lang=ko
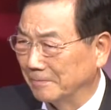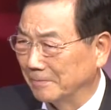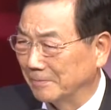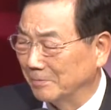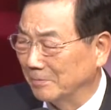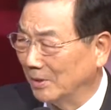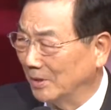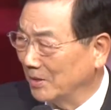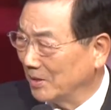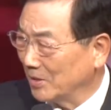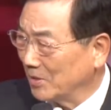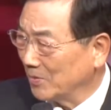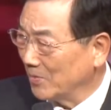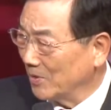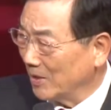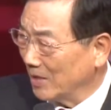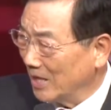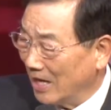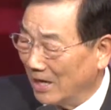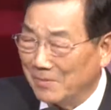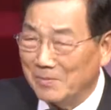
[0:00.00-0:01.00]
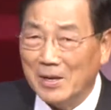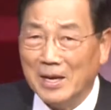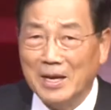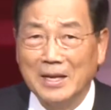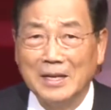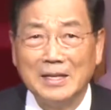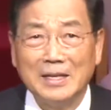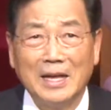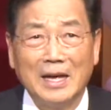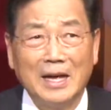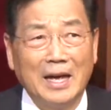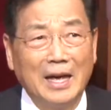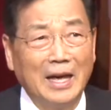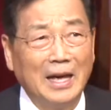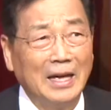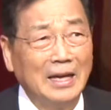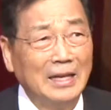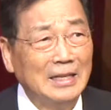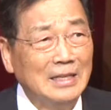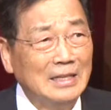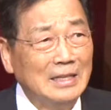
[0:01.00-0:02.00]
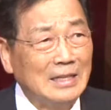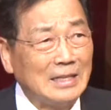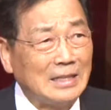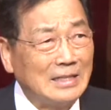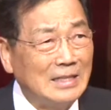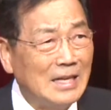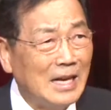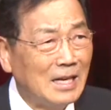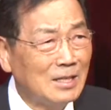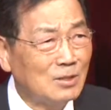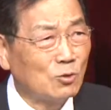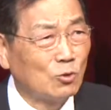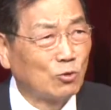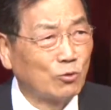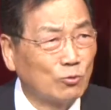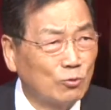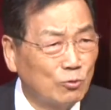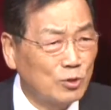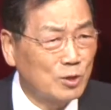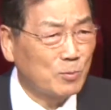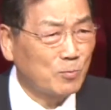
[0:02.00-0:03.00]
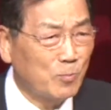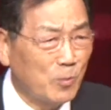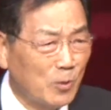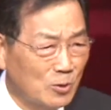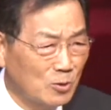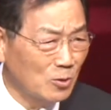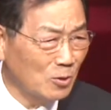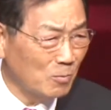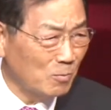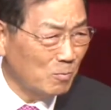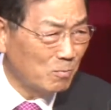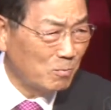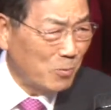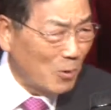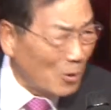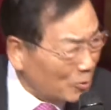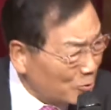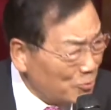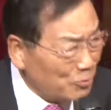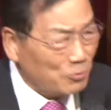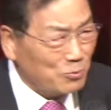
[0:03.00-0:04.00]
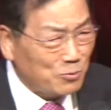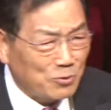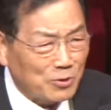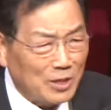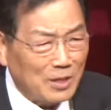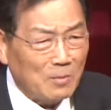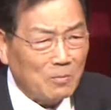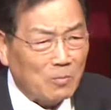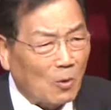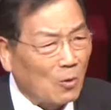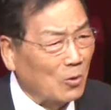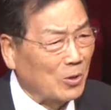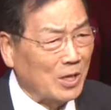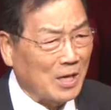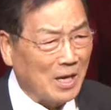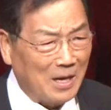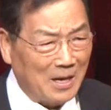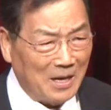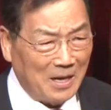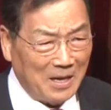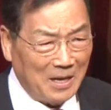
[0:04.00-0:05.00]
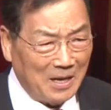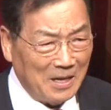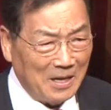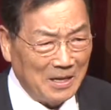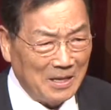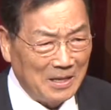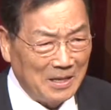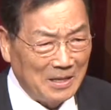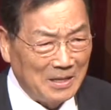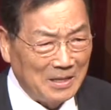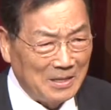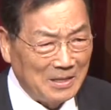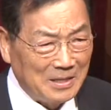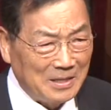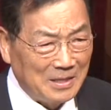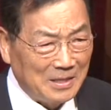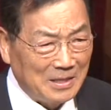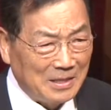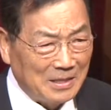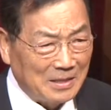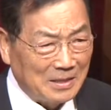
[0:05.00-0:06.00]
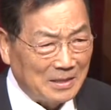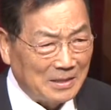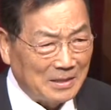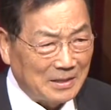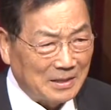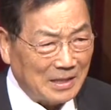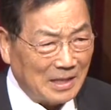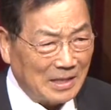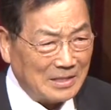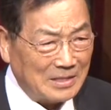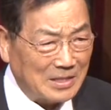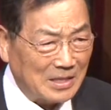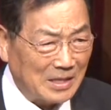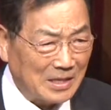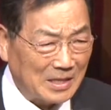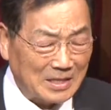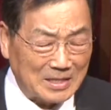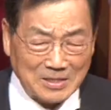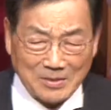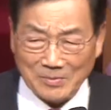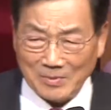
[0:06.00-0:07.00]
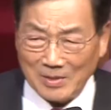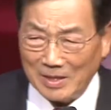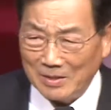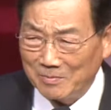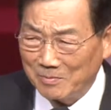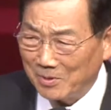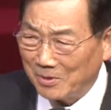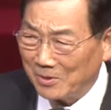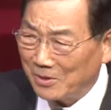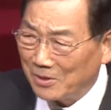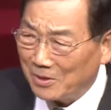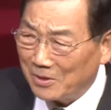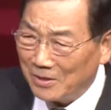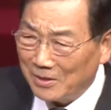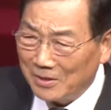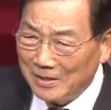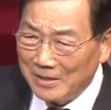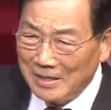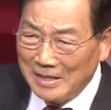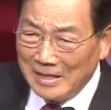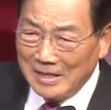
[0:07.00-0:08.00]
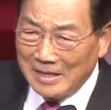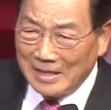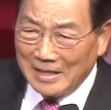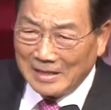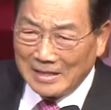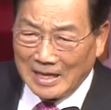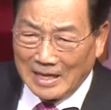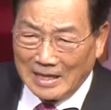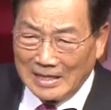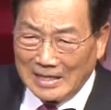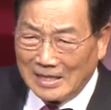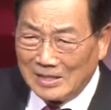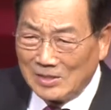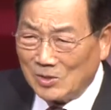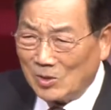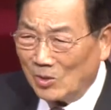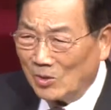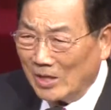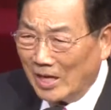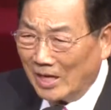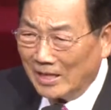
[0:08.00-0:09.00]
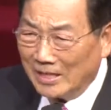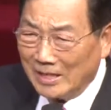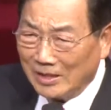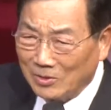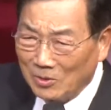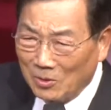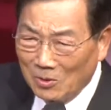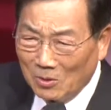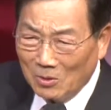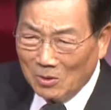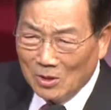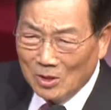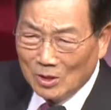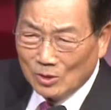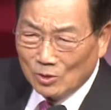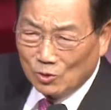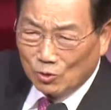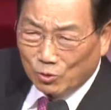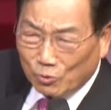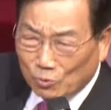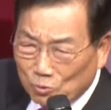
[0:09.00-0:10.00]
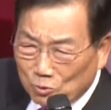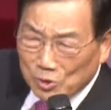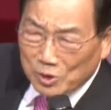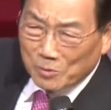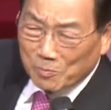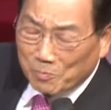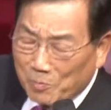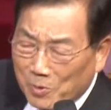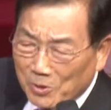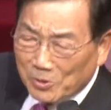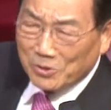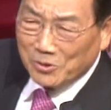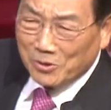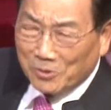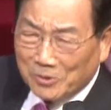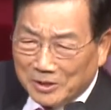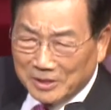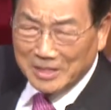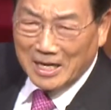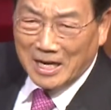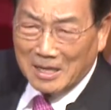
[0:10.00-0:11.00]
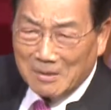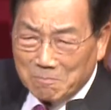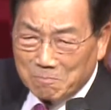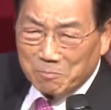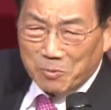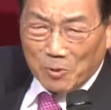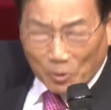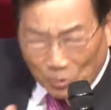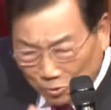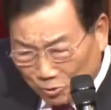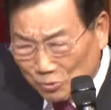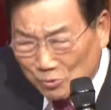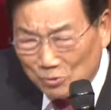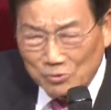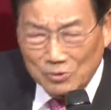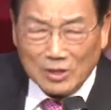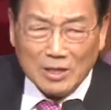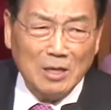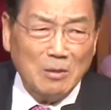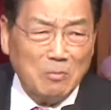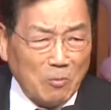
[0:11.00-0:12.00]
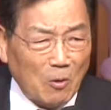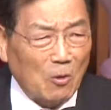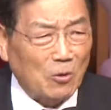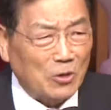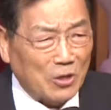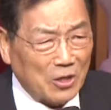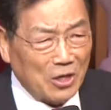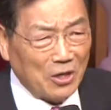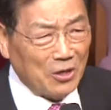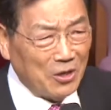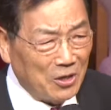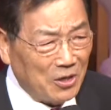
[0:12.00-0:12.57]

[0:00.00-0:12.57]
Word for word: 믿으시면 아멘. 네. 그냥 주고 싶어서 퍼주는 게 복이야. 다시 하겠습니다. 한 번 더. 달란 소리 안 해도 주고 싶어서 그냥 퍼주는 게 복이야.